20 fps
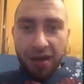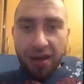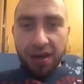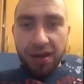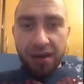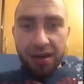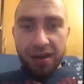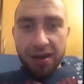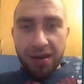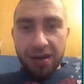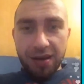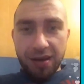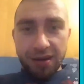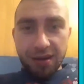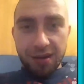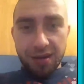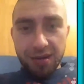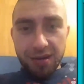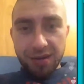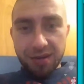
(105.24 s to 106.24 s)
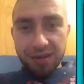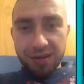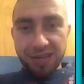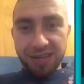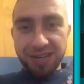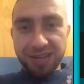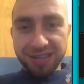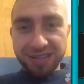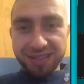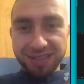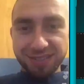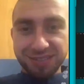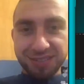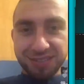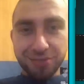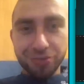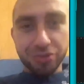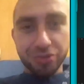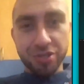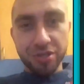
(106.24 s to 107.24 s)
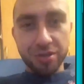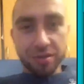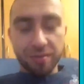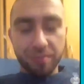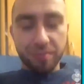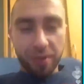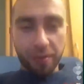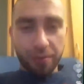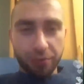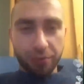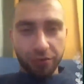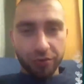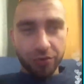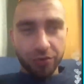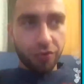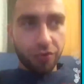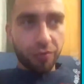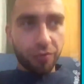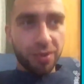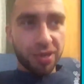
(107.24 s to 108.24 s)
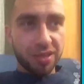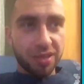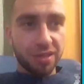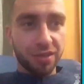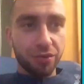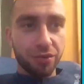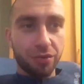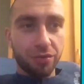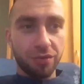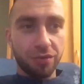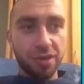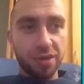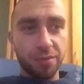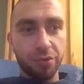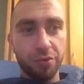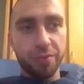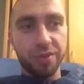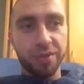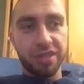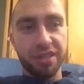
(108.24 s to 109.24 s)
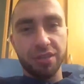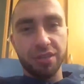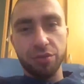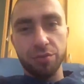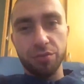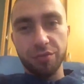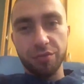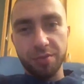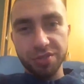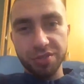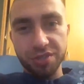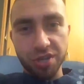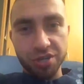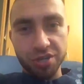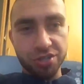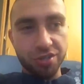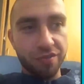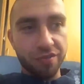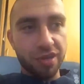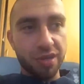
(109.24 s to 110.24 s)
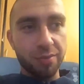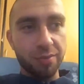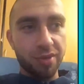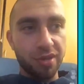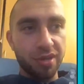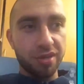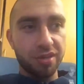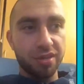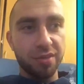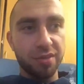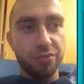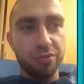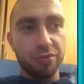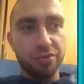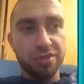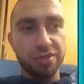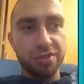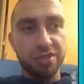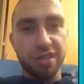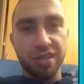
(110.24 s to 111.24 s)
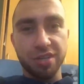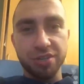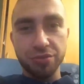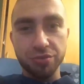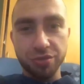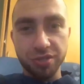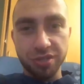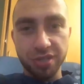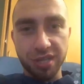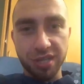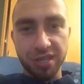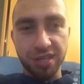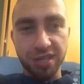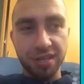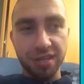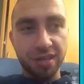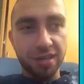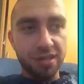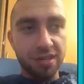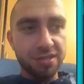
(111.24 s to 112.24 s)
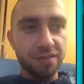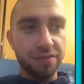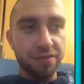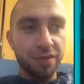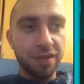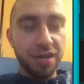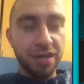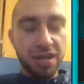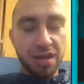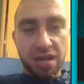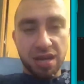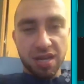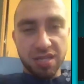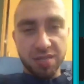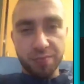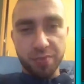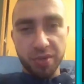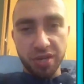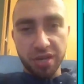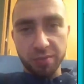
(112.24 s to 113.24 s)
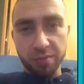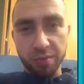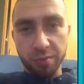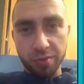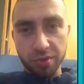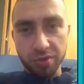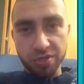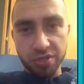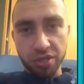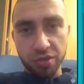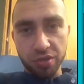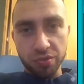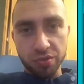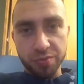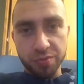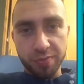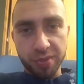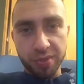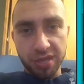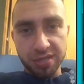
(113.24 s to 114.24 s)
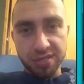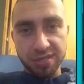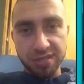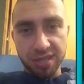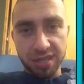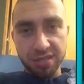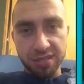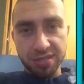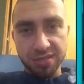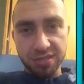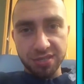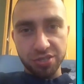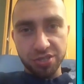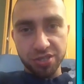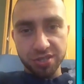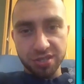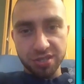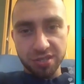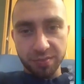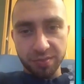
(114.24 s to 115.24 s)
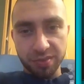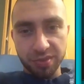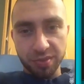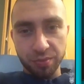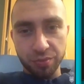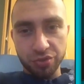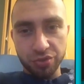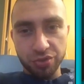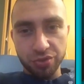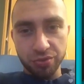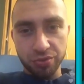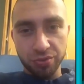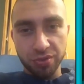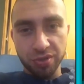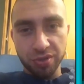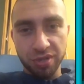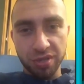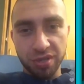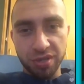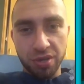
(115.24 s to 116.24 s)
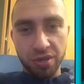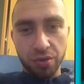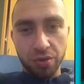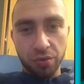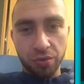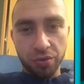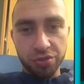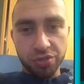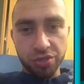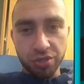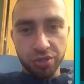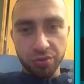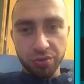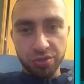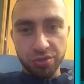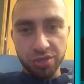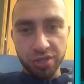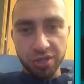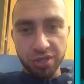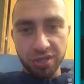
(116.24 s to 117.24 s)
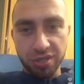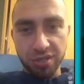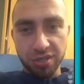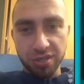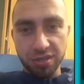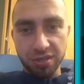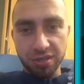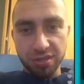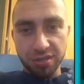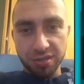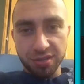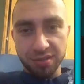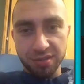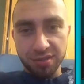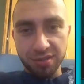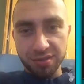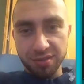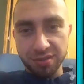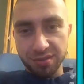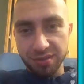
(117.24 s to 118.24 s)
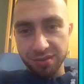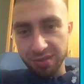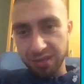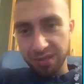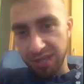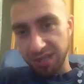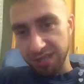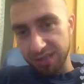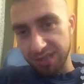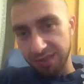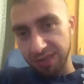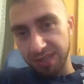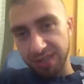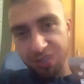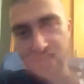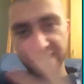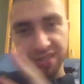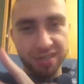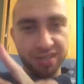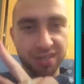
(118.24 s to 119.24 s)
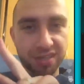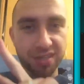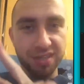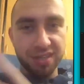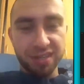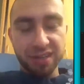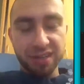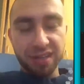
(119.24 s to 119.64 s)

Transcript: А, слушайте, по поводу нового батла, нового альбома, да я думаю, в ближайшее время не будет, конечно, уже никаких релизов. Аспирин мы просто не успели снять, если честно, потому что очень-очень... Э, да, Светка, да, я...